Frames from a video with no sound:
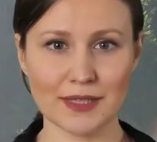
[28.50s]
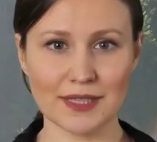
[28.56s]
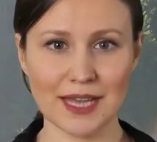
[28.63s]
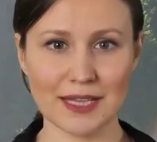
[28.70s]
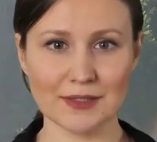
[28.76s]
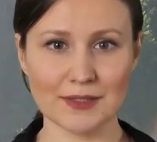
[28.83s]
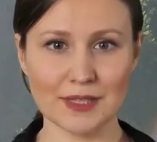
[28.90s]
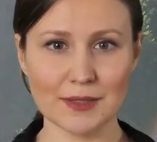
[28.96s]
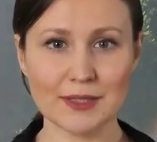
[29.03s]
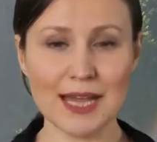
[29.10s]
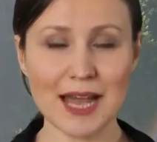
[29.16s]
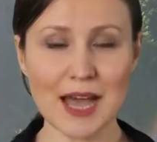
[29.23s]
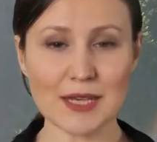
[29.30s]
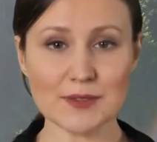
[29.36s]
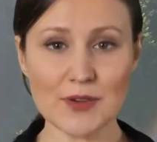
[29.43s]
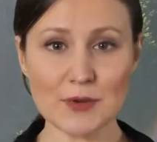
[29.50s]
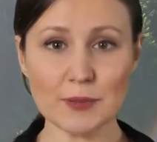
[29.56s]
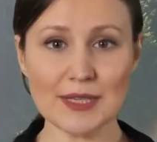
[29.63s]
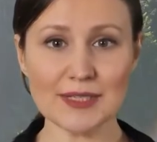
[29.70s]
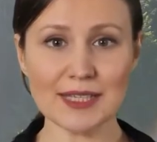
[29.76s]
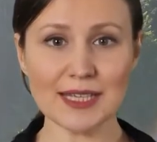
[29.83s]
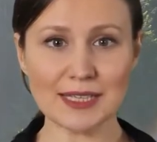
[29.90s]
Der Enzymgehalt
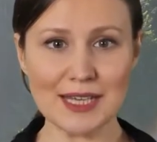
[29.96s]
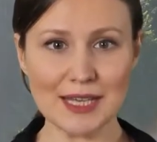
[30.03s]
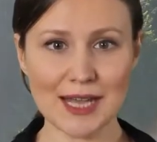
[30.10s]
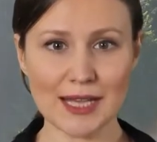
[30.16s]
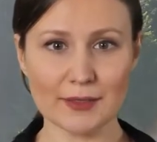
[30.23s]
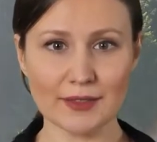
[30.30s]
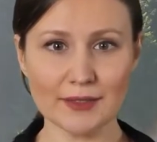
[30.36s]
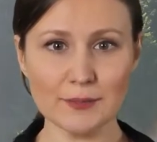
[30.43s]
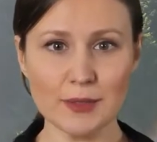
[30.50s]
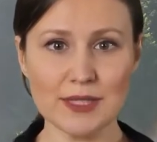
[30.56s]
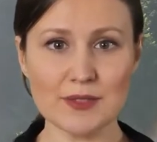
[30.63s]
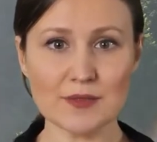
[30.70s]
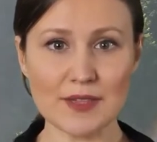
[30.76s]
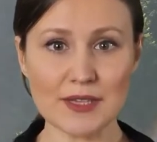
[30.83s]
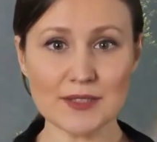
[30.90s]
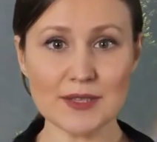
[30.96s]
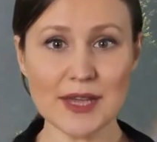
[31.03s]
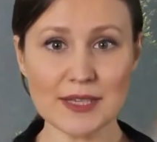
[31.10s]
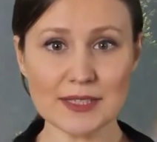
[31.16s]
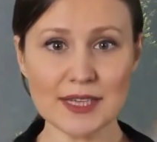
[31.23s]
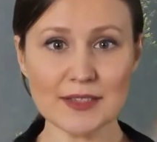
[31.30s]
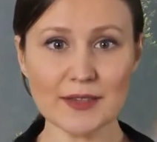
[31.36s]
fermentierter Lebensmittel wird
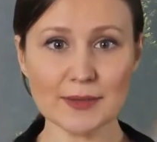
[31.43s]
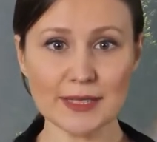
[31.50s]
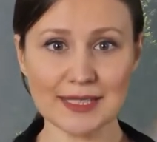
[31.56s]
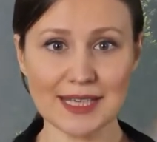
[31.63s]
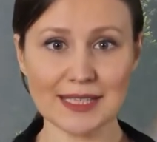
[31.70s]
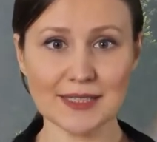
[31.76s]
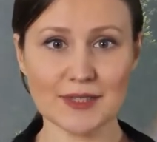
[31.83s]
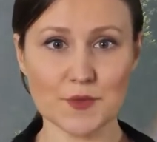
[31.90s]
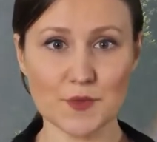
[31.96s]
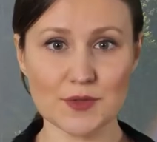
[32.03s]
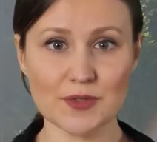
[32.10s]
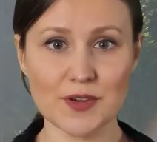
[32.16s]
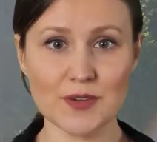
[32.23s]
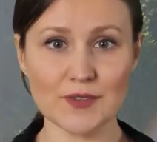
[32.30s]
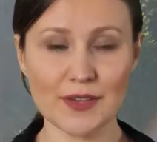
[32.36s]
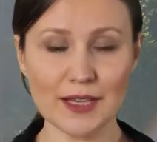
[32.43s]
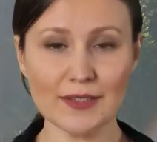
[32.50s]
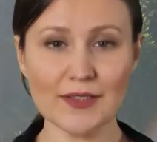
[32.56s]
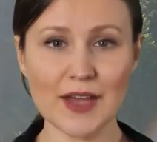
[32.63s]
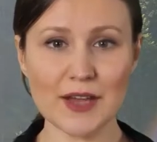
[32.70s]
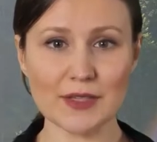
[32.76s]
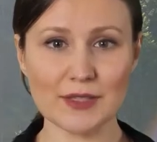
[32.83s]
während der Fermentation
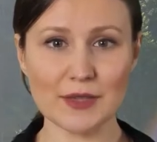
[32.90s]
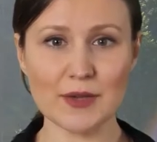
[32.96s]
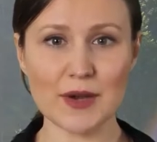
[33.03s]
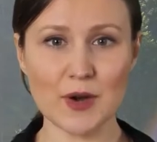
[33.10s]
vervielfacht